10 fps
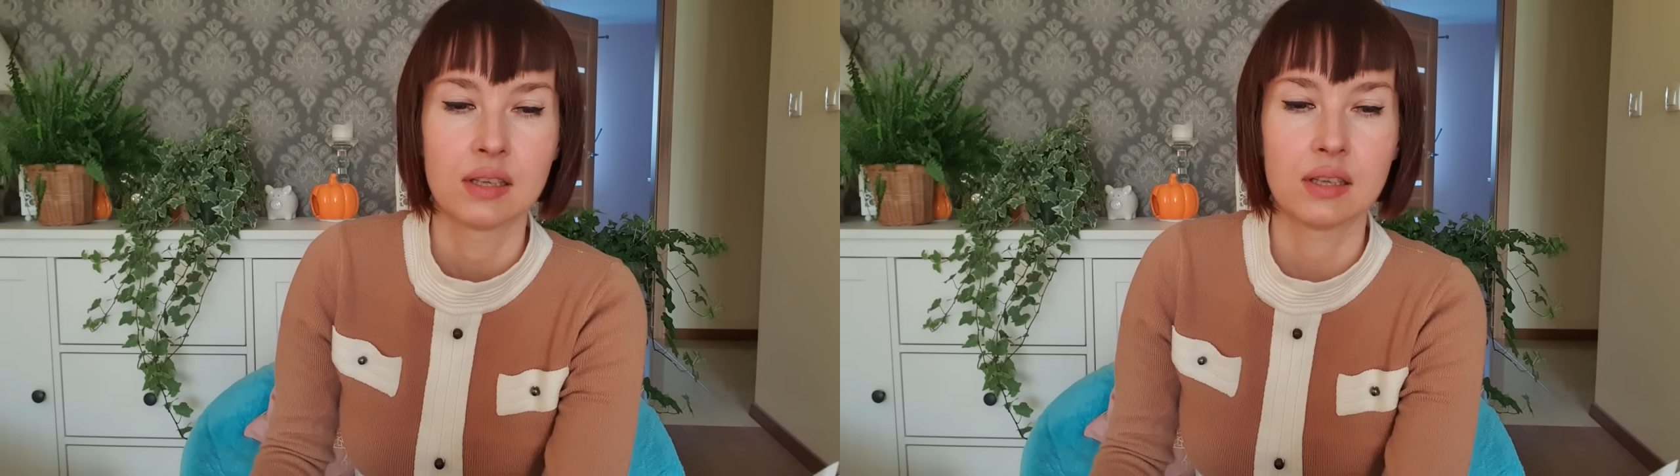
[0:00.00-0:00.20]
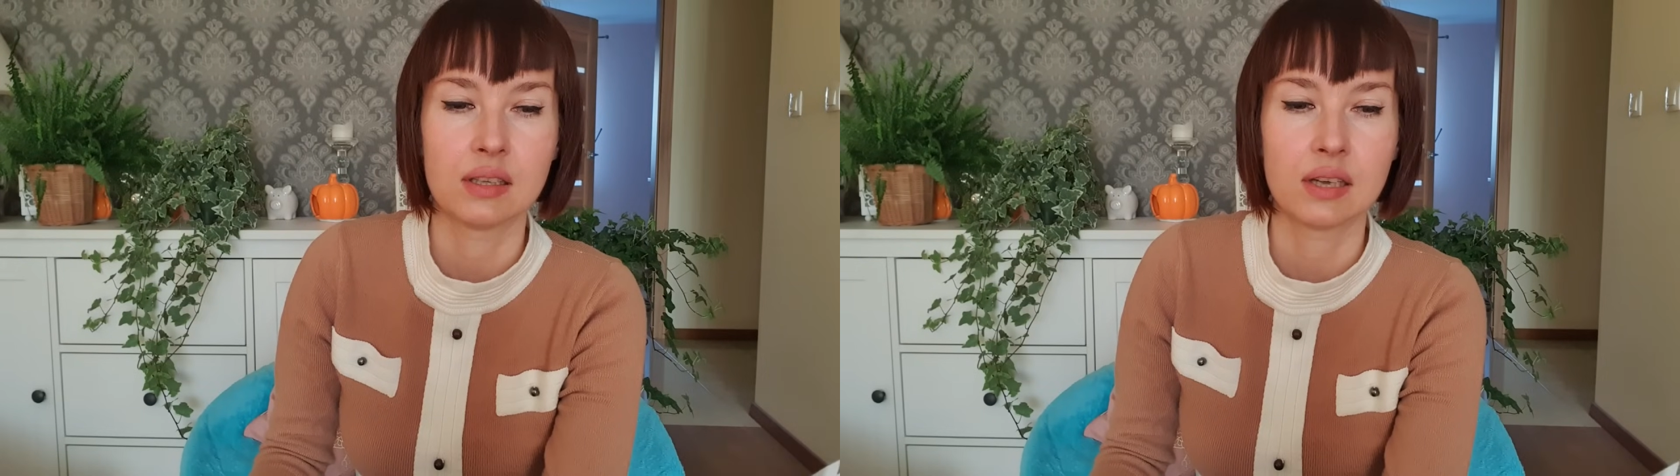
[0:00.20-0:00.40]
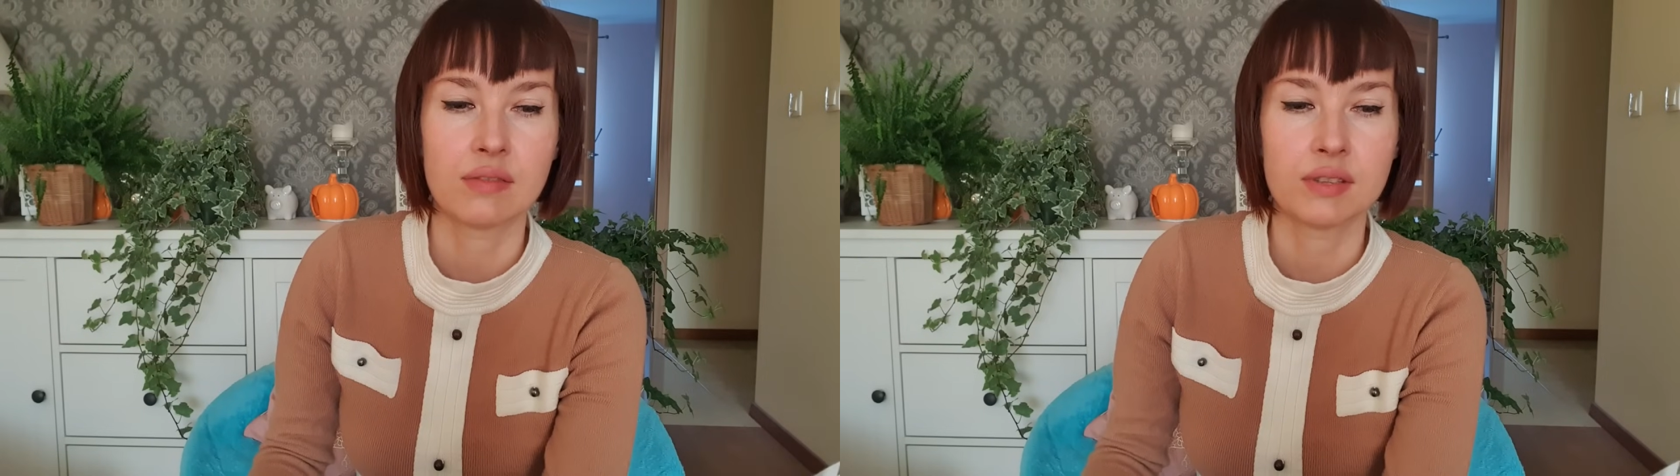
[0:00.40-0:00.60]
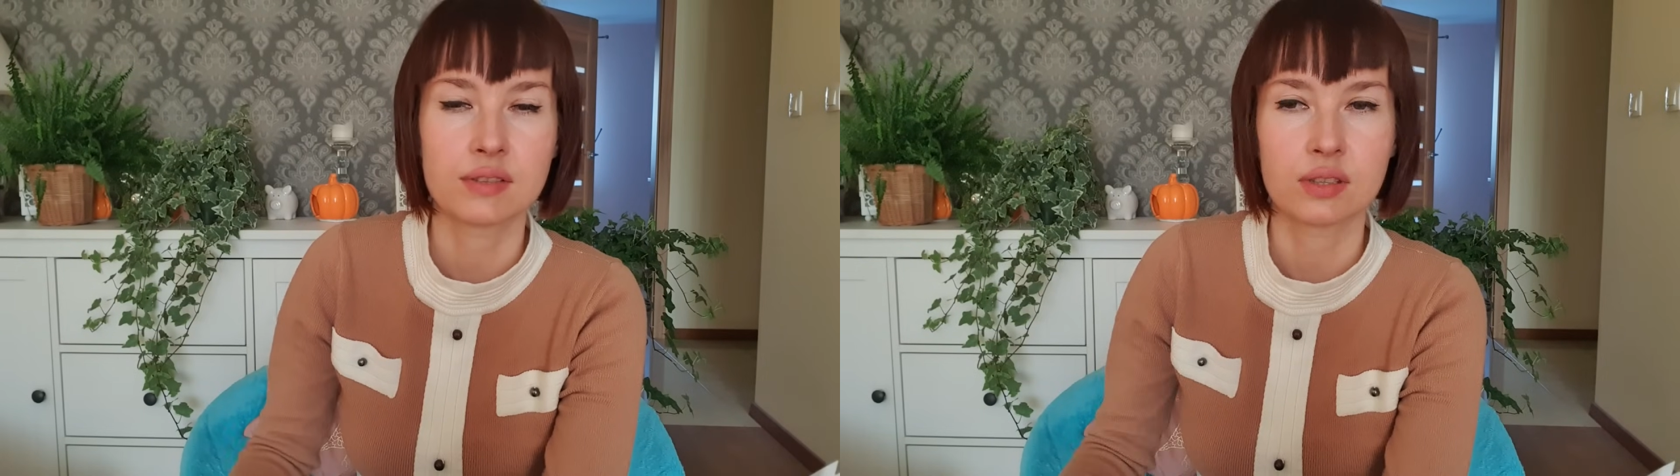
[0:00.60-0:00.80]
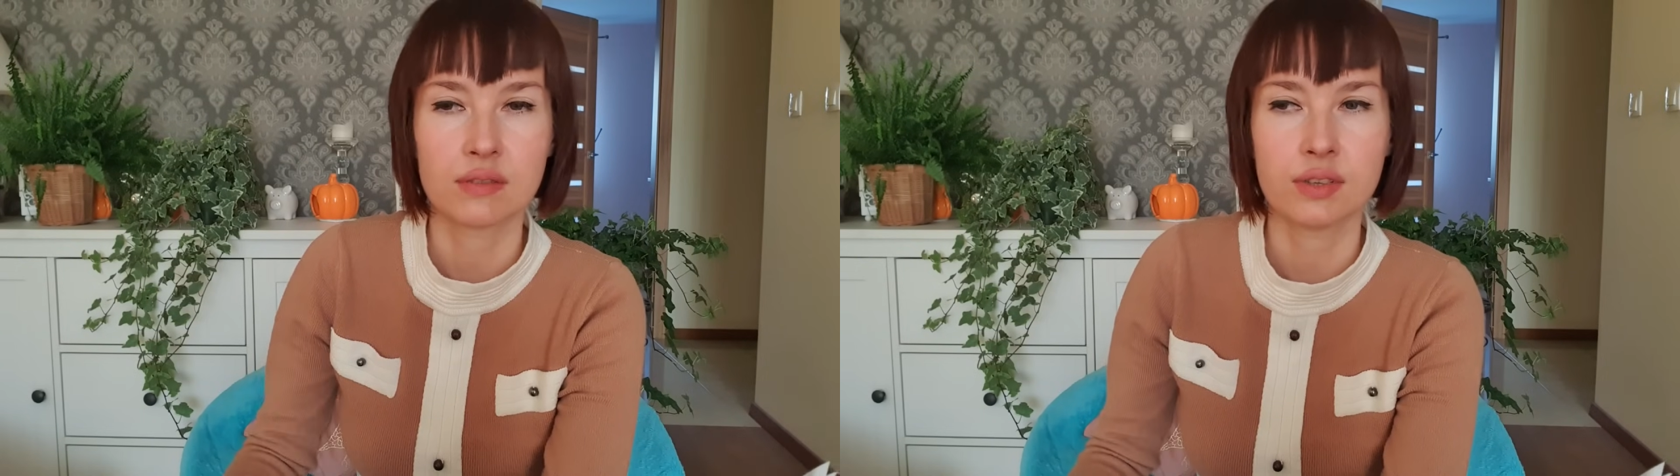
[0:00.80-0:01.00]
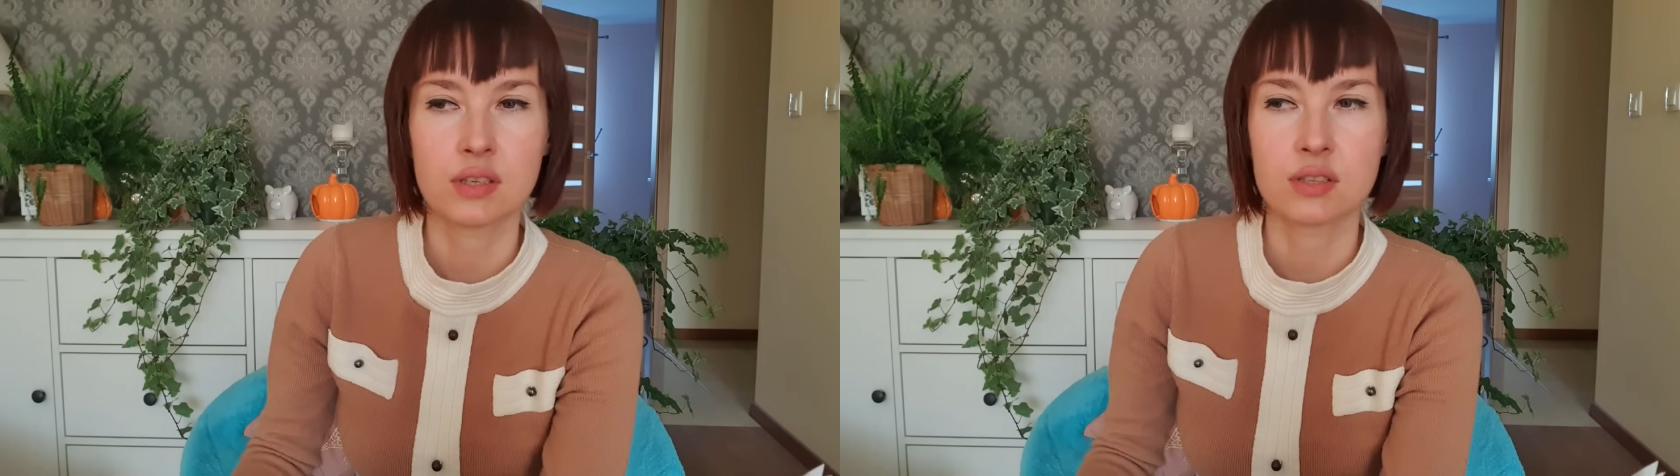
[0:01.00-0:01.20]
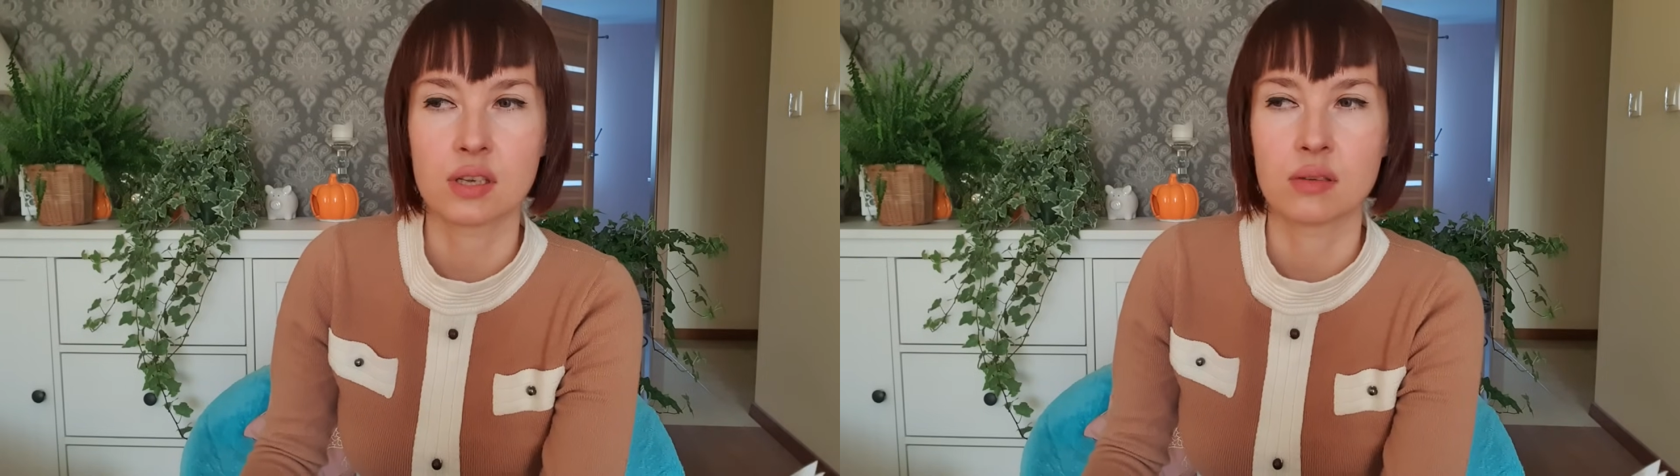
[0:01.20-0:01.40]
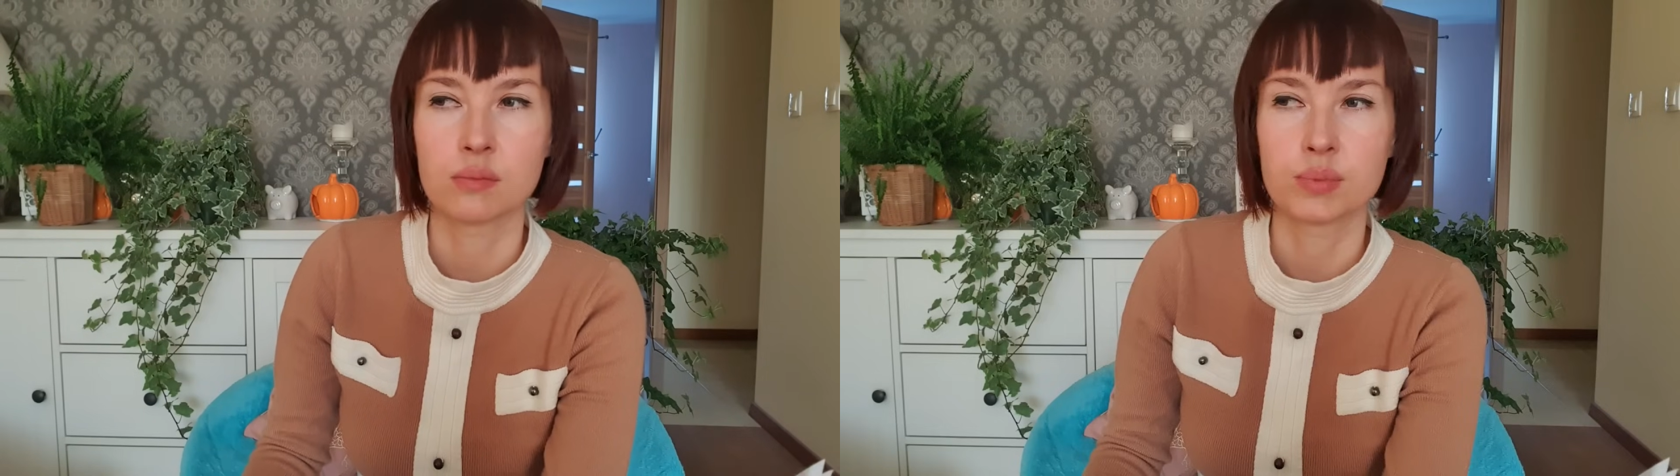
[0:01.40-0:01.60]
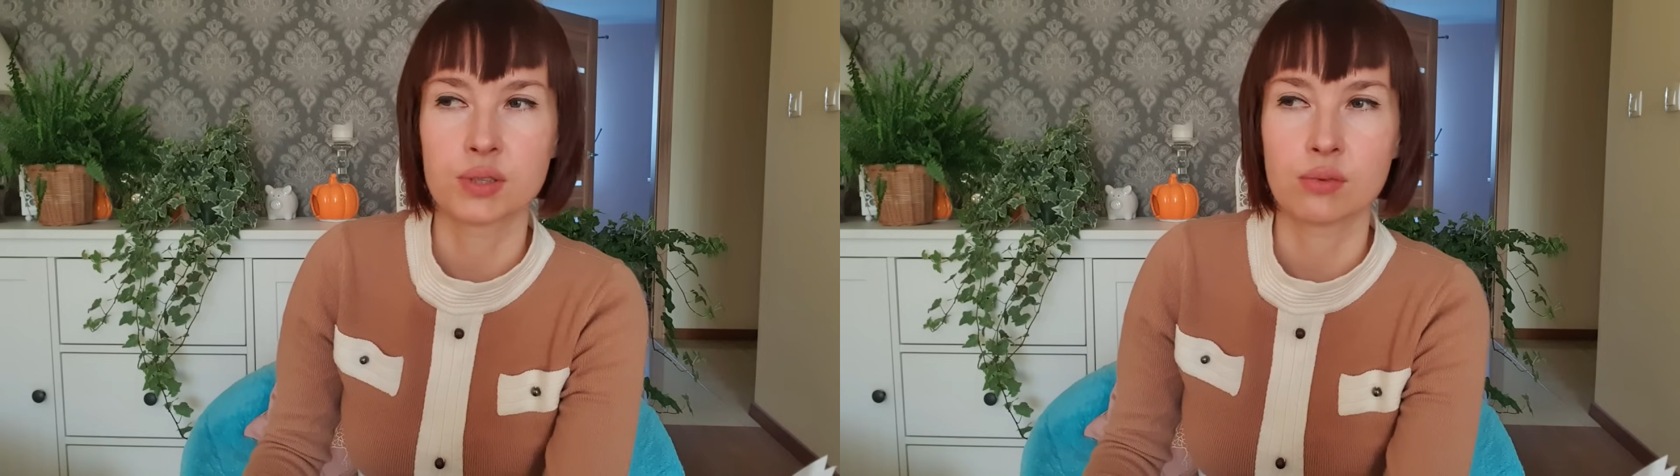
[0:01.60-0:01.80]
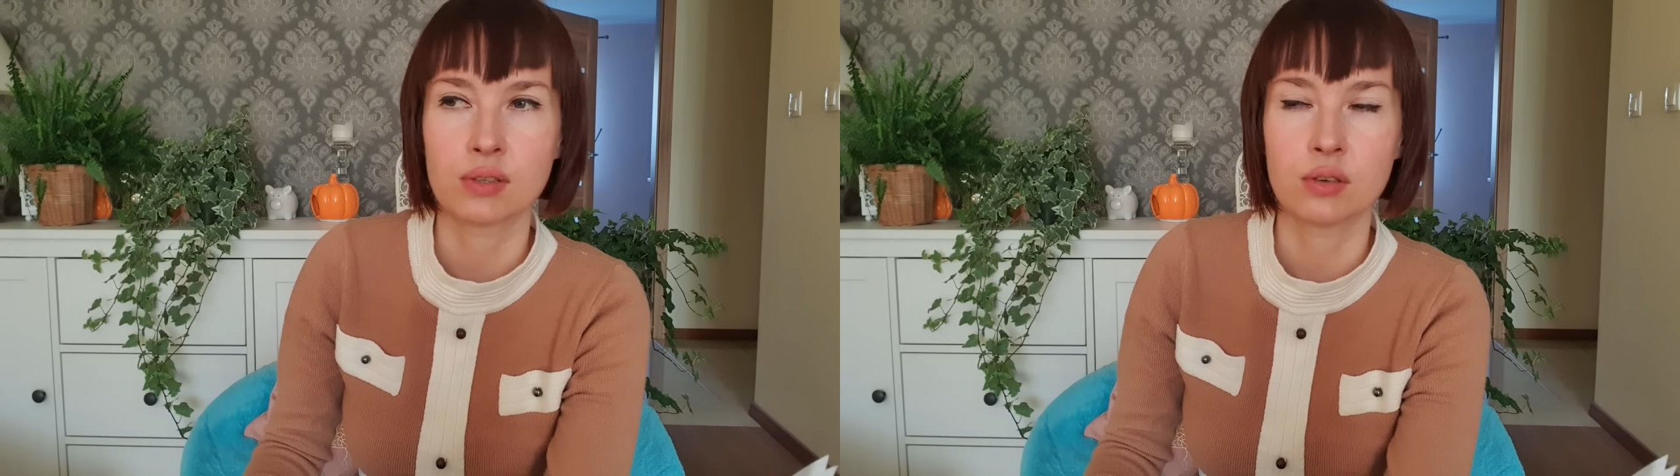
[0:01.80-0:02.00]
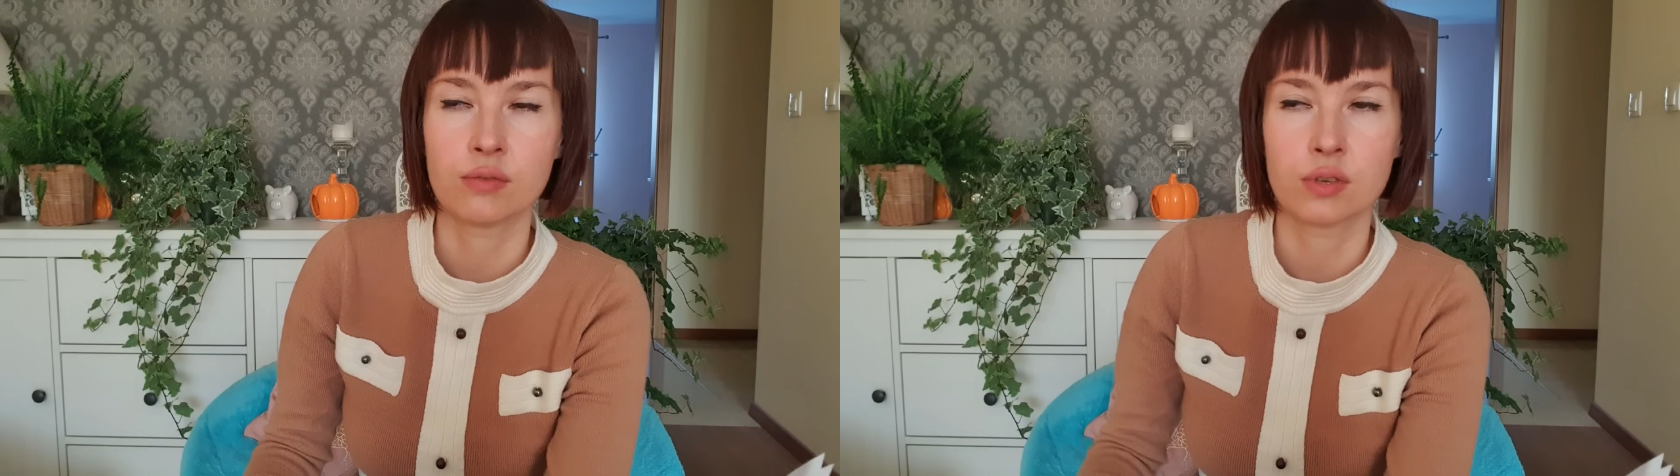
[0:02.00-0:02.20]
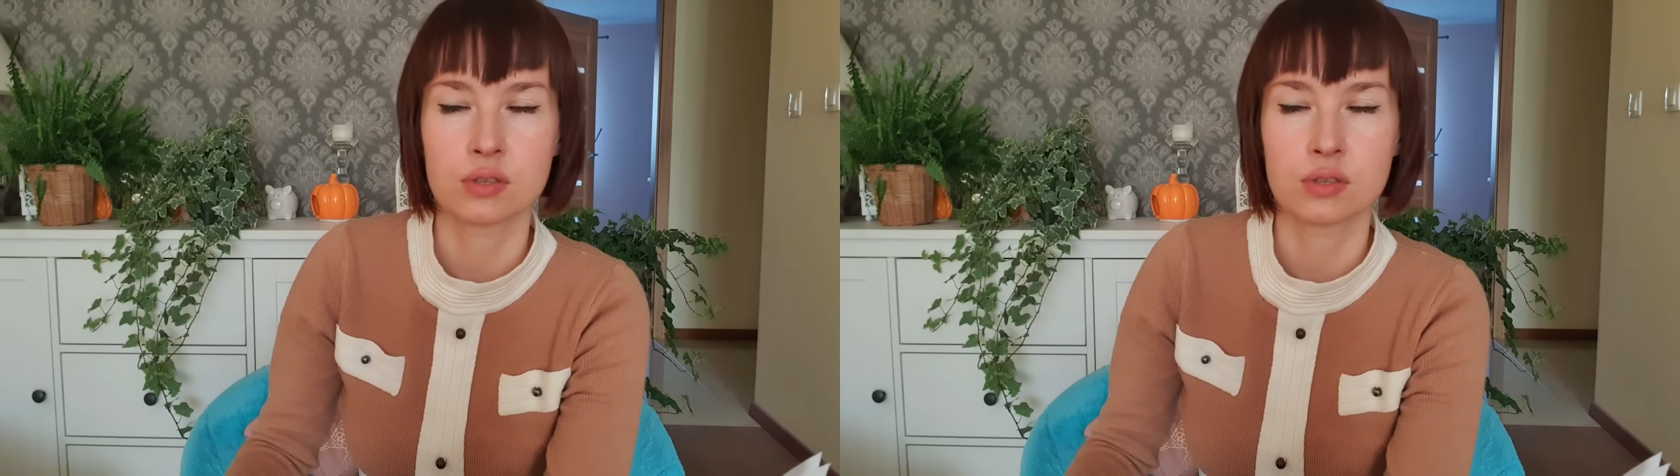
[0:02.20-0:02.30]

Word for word: E, a więc ona wie, że przykładowo,